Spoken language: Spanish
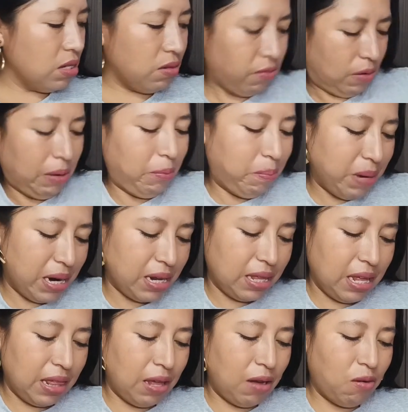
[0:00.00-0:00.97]
eso fue
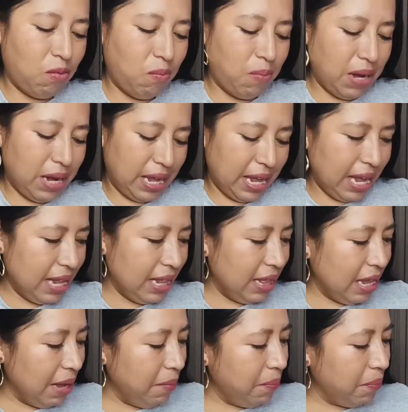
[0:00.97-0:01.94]
parte de un
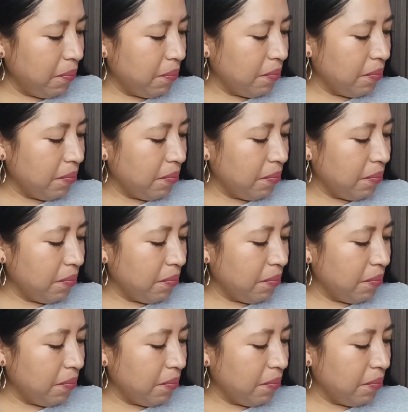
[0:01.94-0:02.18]
paquete.